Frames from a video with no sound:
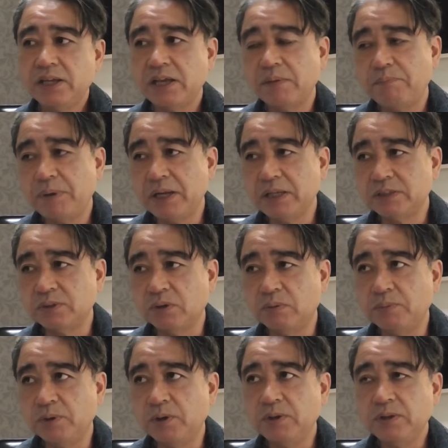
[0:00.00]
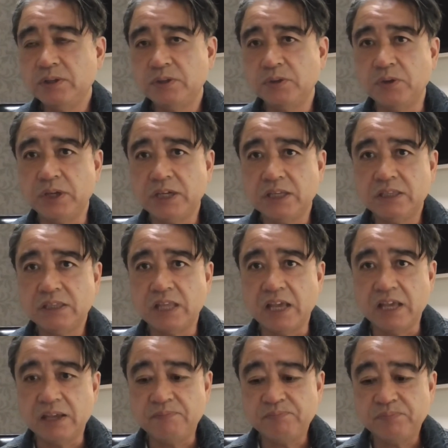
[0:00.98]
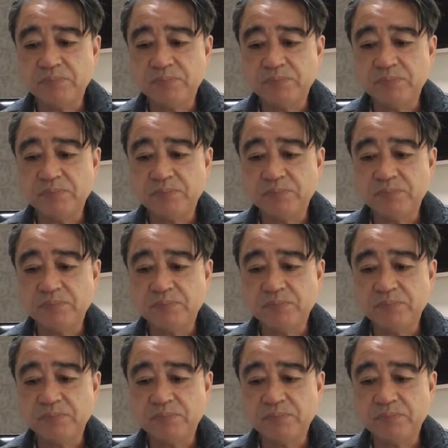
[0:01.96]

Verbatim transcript: やっぱりそこも乗り切って